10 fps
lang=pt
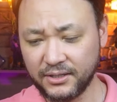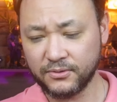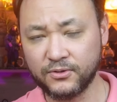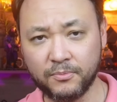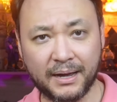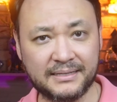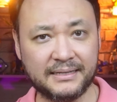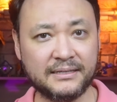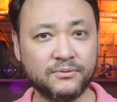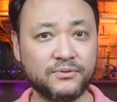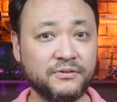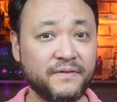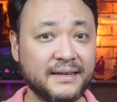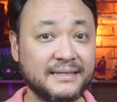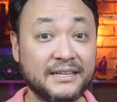disso, se o basilisco
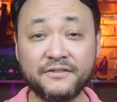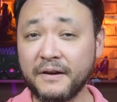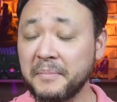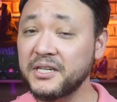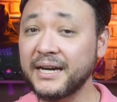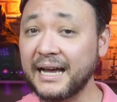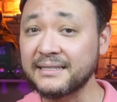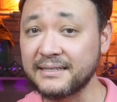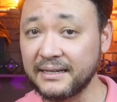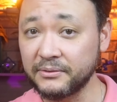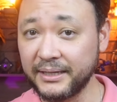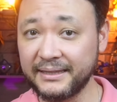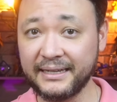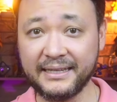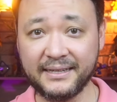estivesse ativamente caçando, ele
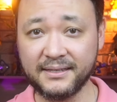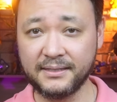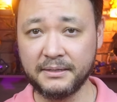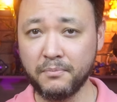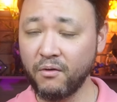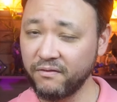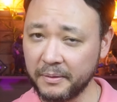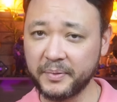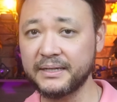teria que se mover